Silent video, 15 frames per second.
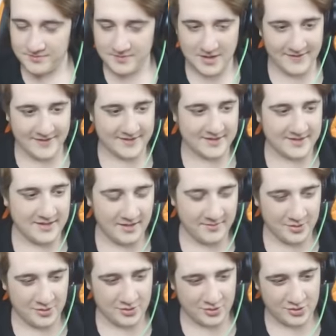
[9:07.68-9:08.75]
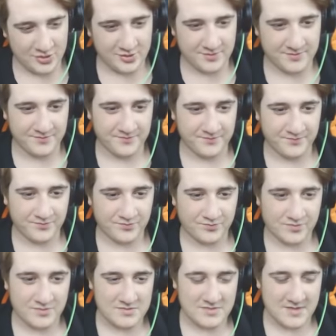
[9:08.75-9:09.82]
ediyoruz. Evet, Her devam
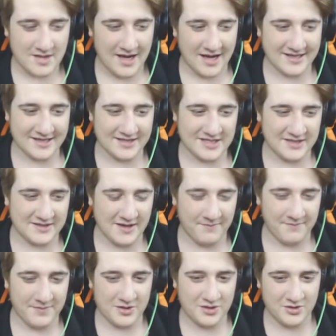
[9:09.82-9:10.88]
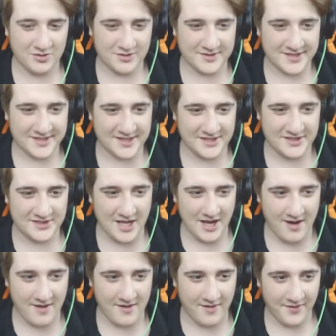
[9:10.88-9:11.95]
Arkadaşlar Ümit dikkatli ediyoruz. olalım hadi
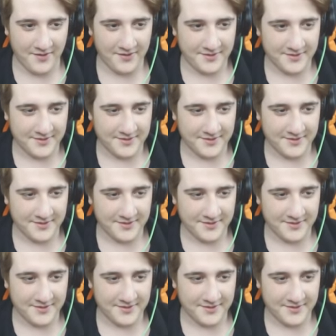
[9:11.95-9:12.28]
alalım şu maçı